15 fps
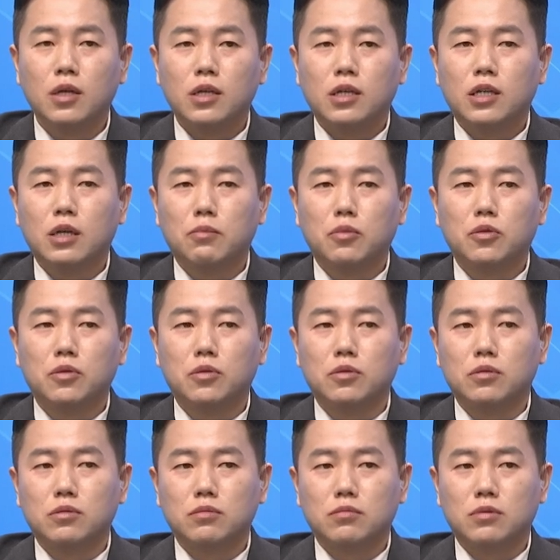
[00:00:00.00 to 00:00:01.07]
이게
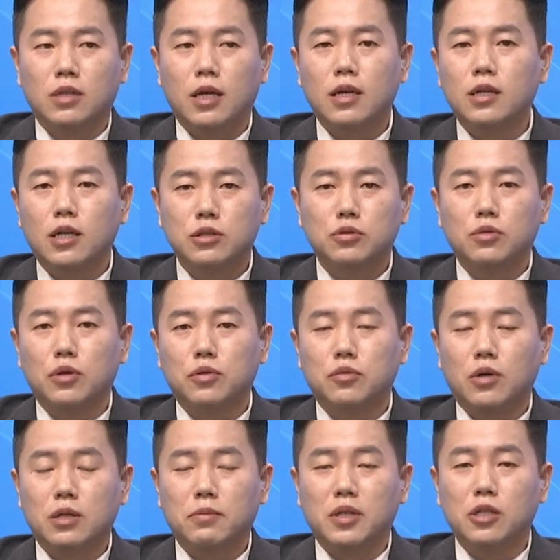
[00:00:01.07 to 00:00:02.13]
뭐 내일 갈 수도
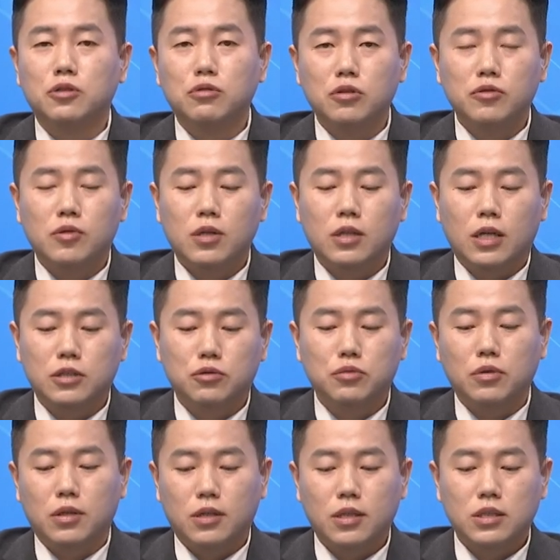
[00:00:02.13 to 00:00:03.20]
있고 아니면 일주일 뒤에 갈
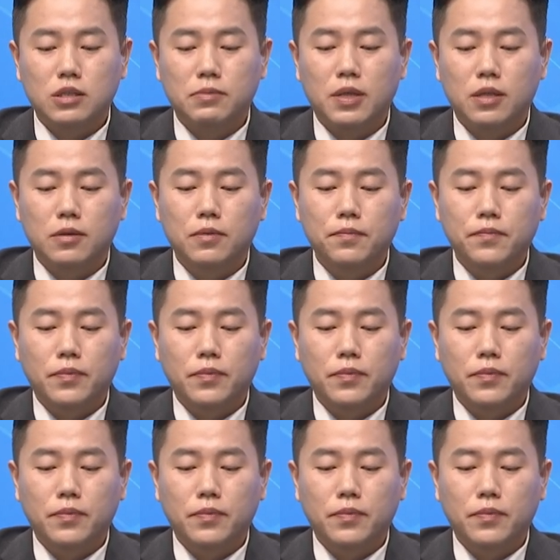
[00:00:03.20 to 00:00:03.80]
수도 있겠지만